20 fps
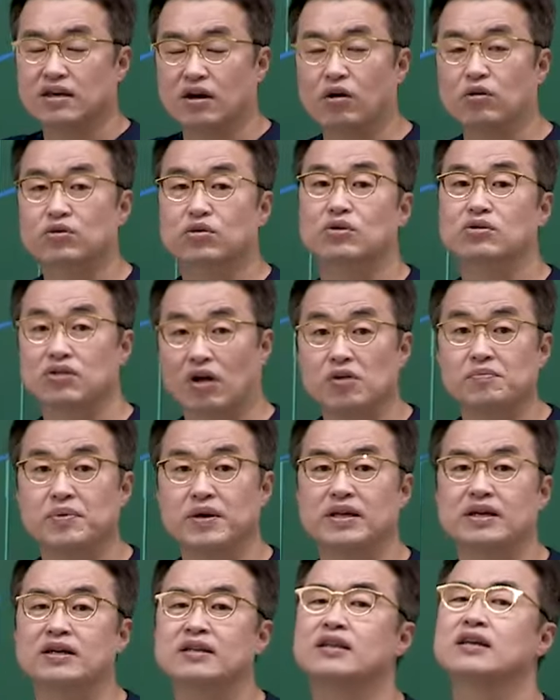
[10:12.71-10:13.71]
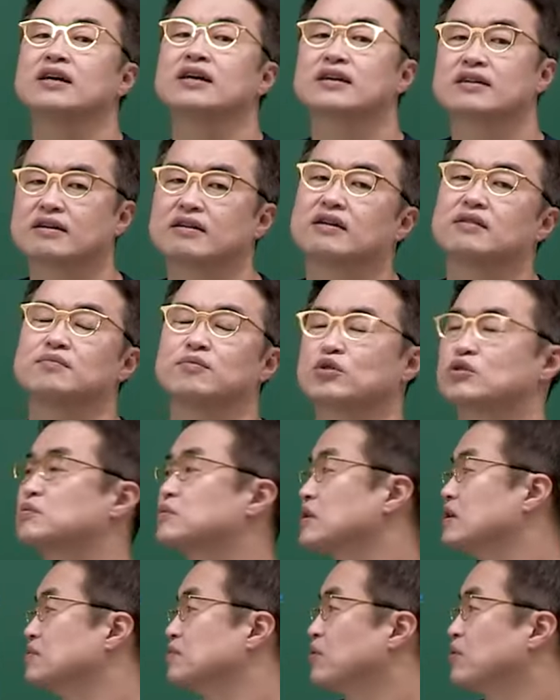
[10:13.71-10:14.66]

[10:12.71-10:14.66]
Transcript: 영토를 넓히는 그런 모습들을